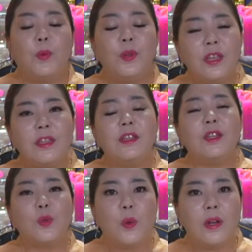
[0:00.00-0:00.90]

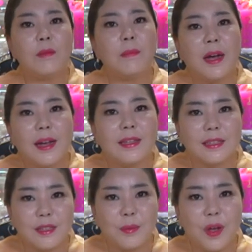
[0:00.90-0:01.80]
본인들이 소원한 바가
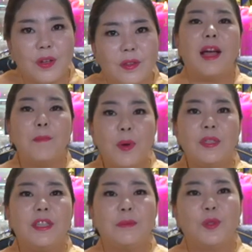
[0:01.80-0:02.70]
있으면 한
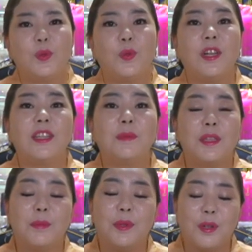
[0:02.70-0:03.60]
번쯤은
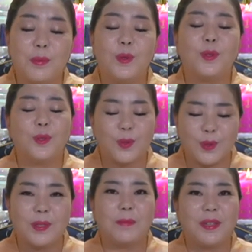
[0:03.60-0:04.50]
조상님한테 빌어보는 것도
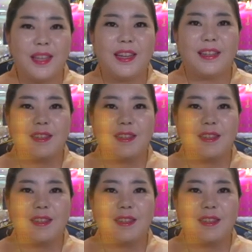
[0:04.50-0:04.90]
좋습니다.